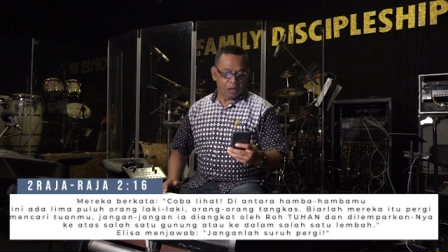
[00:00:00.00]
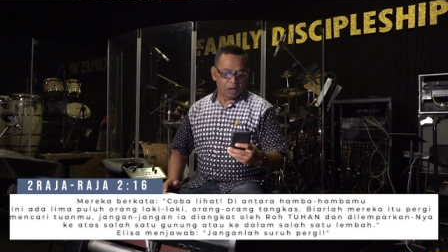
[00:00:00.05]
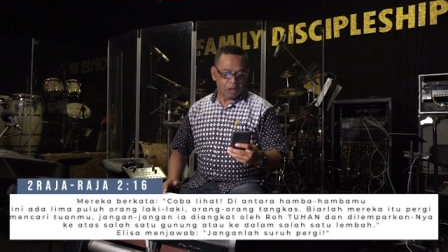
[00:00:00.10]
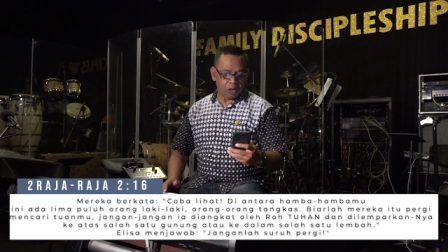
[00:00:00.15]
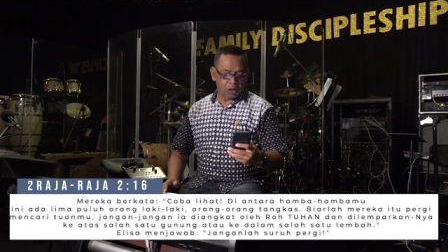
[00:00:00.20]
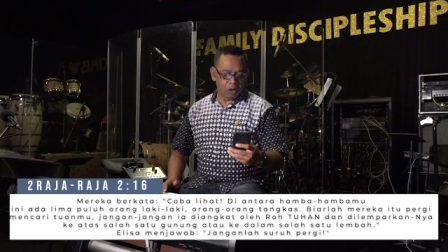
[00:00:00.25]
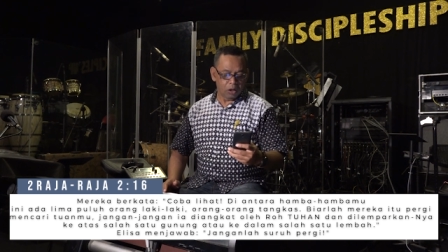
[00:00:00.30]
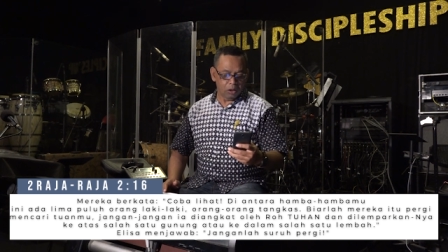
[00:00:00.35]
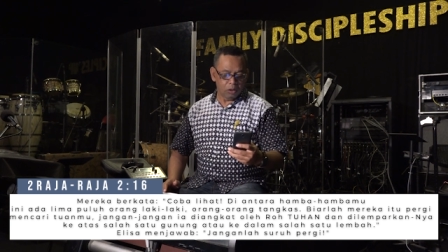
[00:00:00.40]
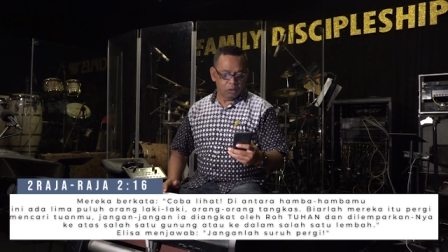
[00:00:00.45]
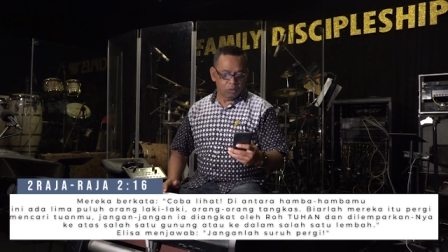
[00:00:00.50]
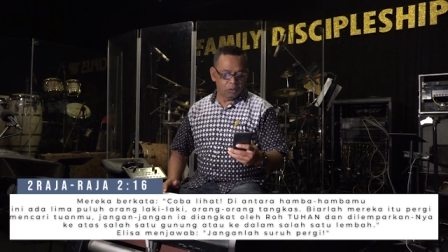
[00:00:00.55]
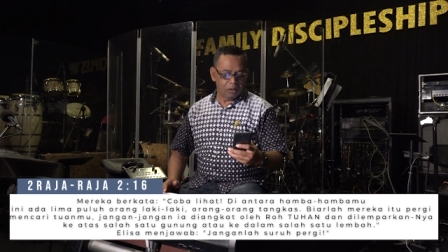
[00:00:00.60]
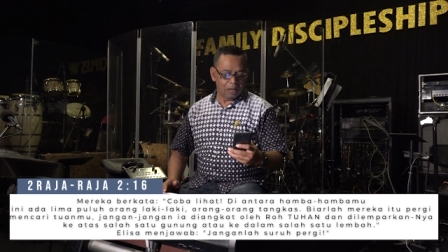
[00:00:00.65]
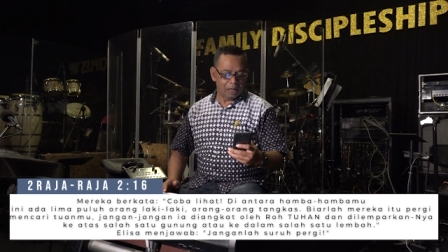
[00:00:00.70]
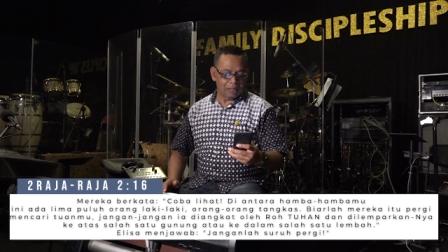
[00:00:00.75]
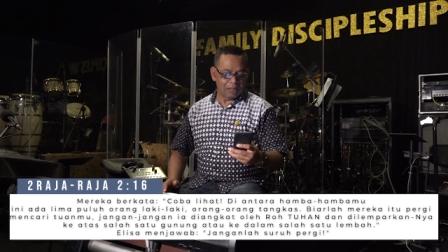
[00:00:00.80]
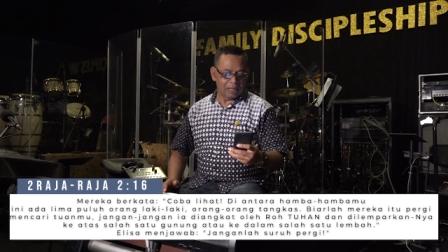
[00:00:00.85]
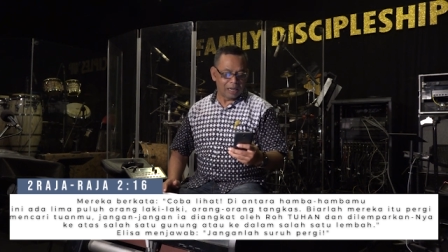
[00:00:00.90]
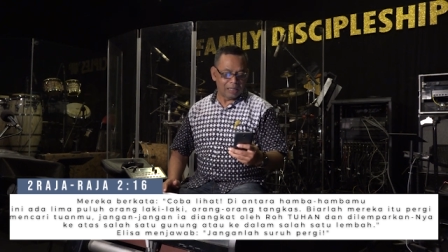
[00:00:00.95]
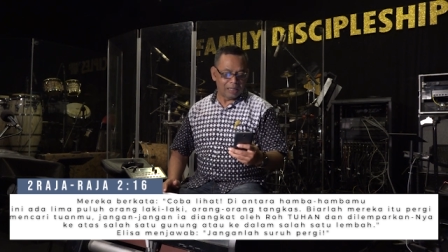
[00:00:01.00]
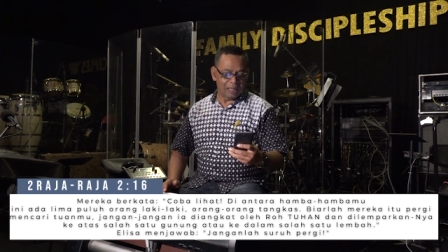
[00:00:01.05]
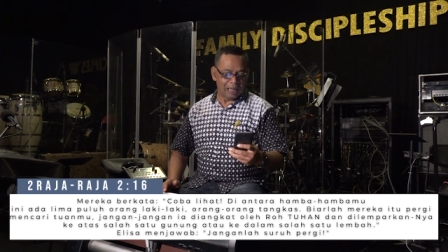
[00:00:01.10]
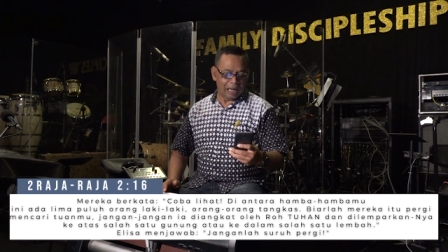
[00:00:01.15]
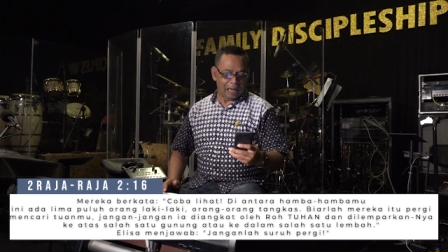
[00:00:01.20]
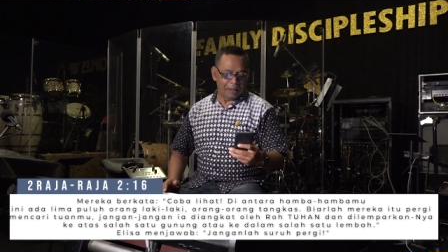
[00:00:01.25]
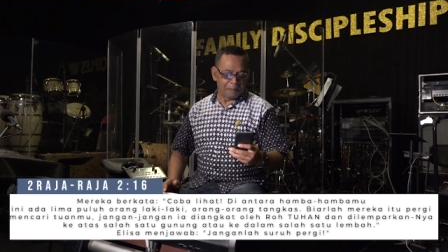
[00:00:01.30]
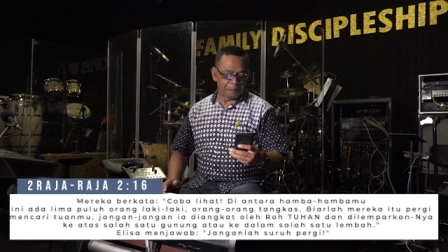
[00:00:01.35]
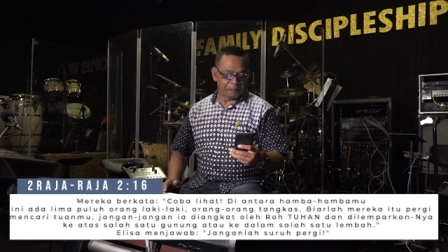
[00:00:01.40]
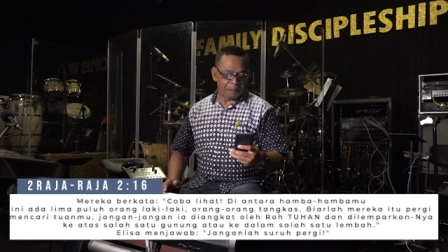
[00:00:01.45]
roh Tuhan dan
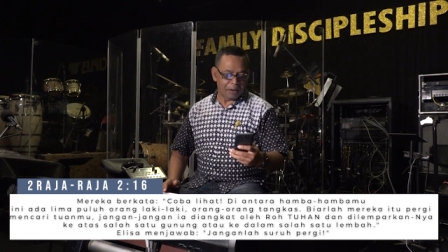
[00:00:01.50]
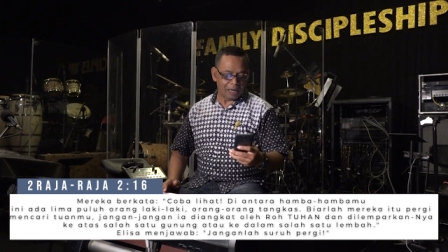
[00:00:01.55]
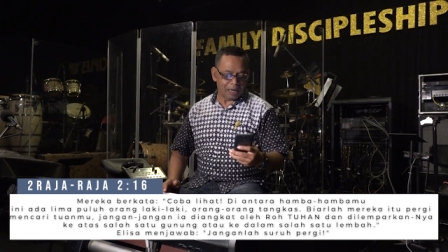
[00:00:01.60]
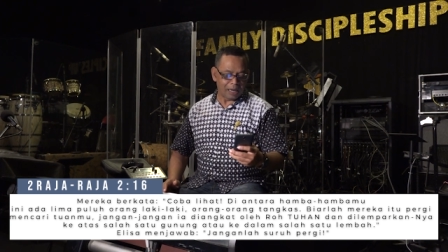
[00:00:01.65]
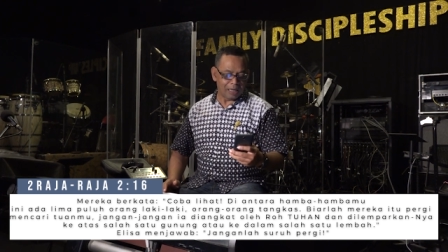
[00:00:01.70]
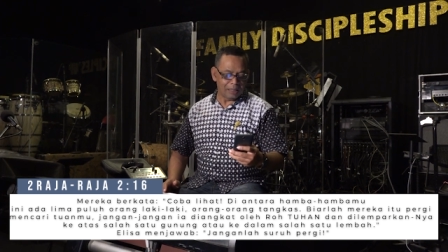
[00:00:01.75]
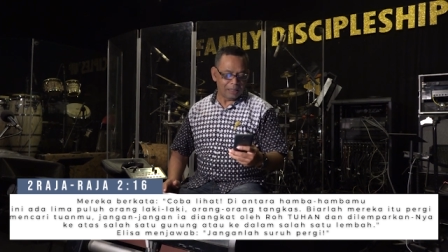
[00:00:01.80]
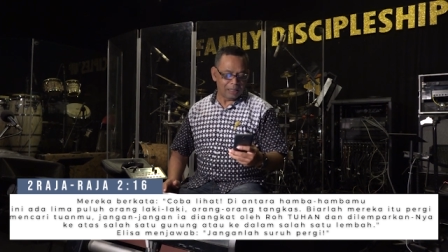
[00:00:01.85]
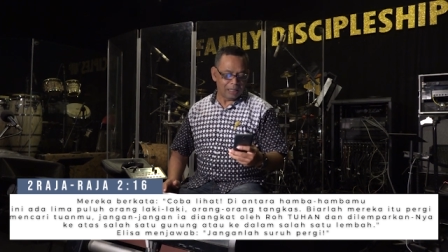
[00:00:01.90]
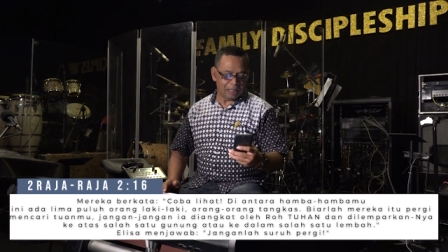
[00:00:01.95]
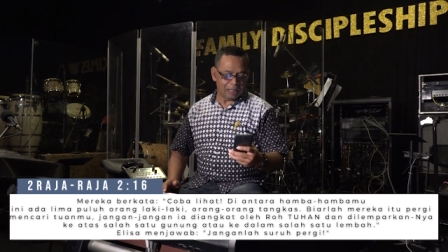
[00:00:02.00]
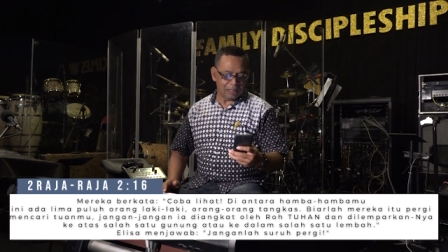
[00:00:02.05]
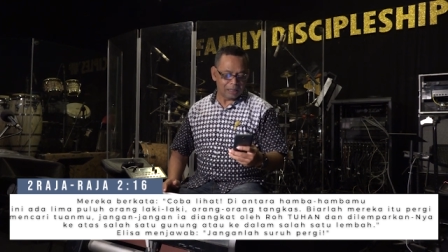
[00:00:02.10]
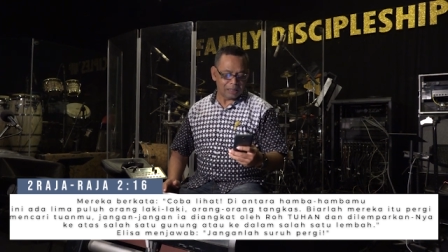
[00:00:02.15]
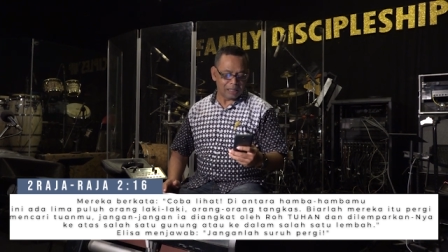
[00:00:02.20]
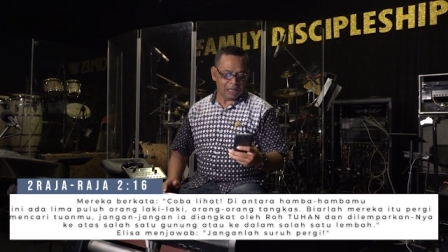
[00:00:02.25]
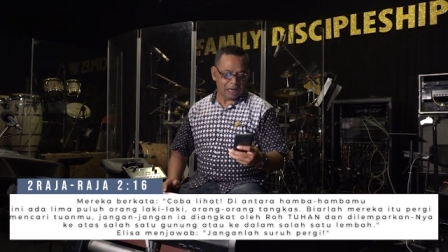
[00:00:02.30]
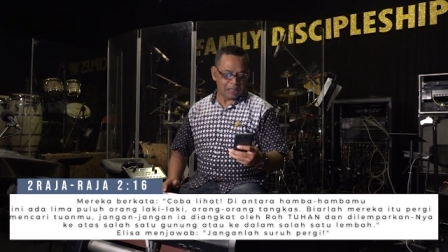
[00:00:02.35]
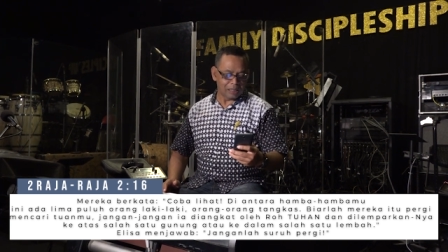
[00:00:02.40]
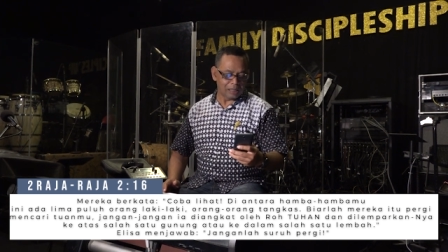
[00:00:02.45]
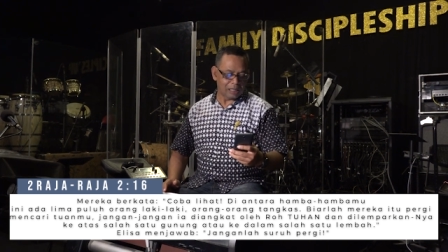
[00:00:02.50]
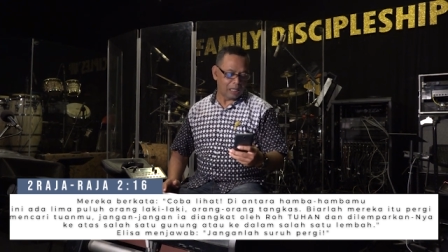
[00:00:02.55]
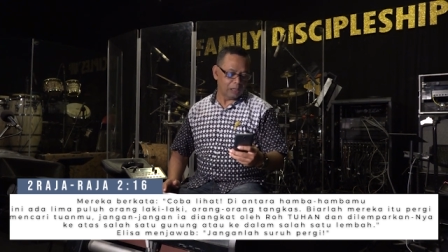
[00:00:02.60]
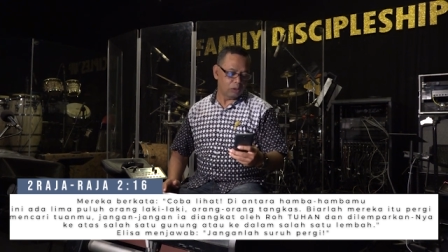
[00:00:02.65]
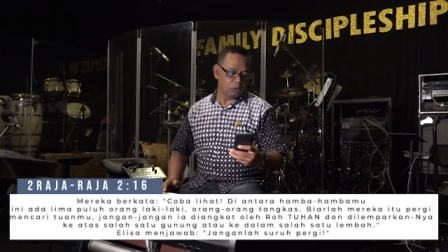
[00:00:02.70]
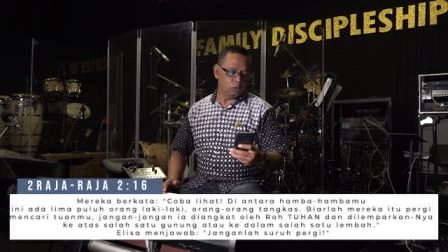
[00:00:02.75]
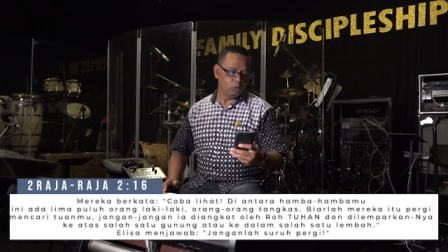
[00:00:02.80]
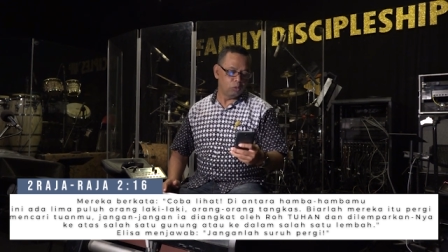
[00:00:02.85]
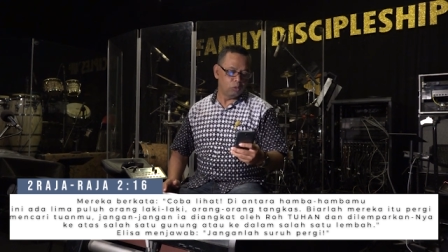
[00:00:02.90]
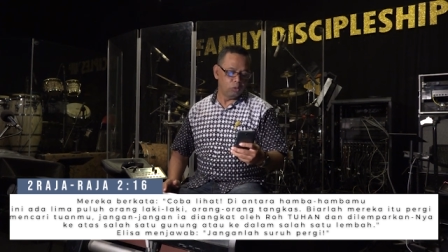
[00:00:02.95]
dilemparkannya ke salah
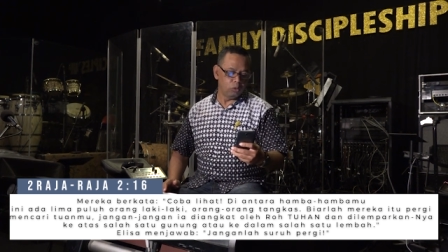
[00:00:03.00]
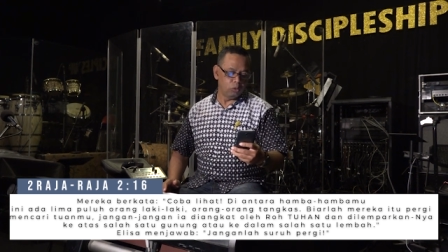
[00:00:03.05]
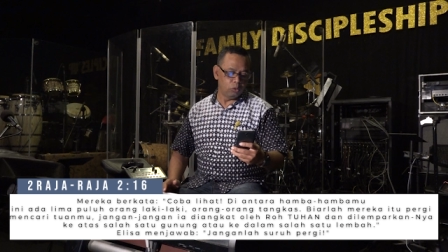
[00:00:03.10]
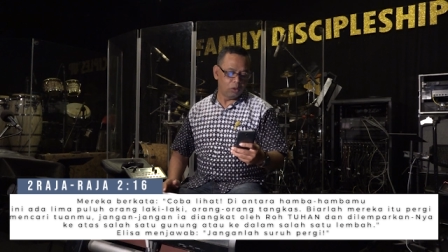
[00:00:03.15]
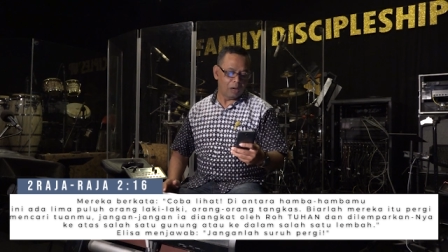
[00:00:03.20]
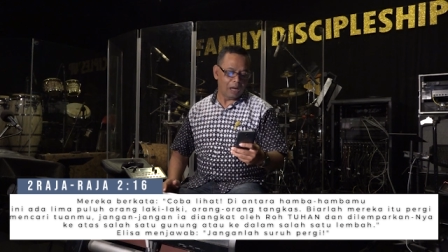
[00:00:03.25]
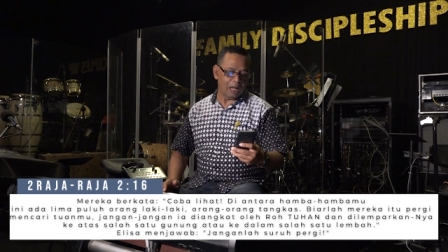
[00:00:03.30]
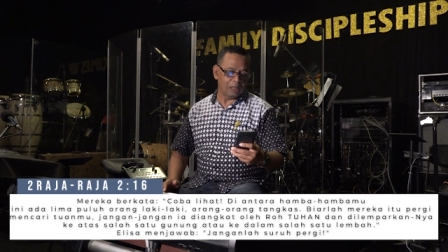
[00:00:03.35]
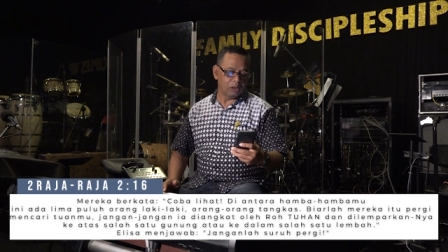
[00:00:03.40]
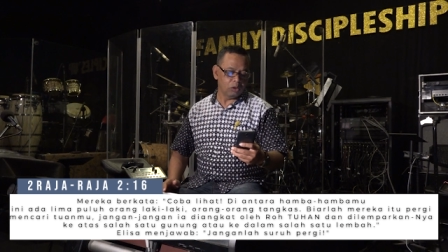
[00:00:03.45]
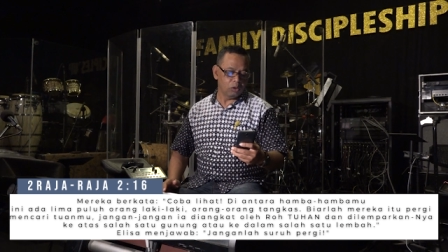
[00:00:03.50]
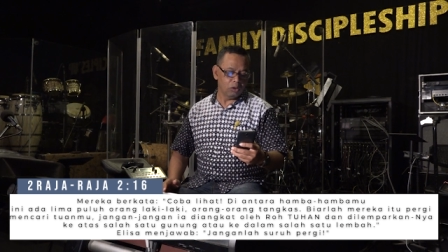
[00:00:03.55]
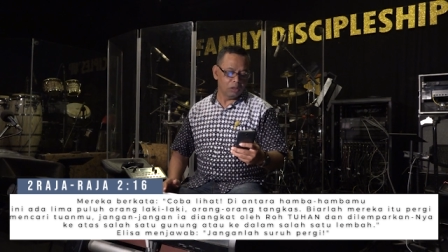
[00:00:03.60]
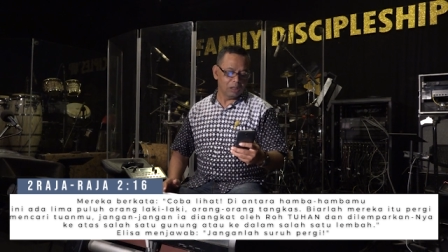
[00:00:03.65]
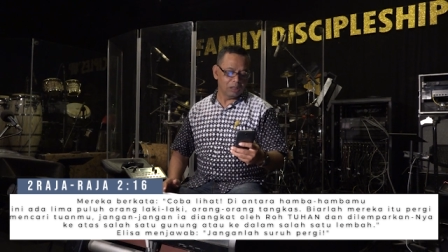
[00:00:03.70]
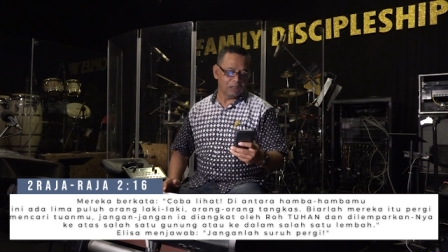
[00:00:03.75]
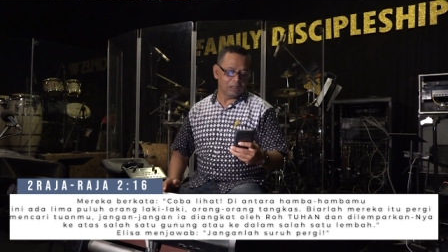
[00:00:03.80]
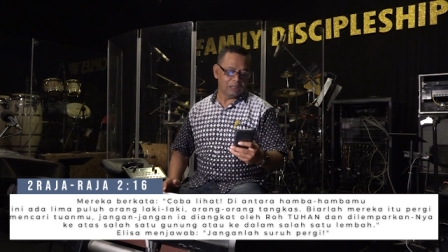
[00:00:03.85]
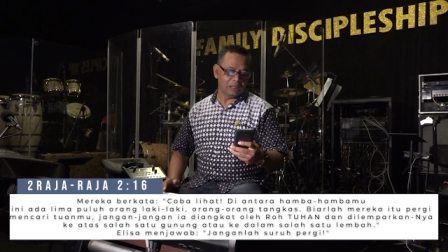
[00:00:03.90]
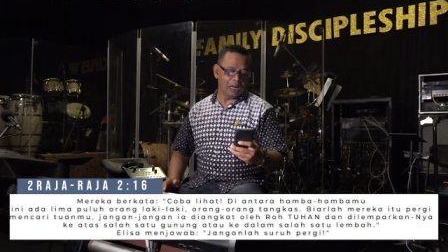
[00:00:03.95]
satu gunung atau ke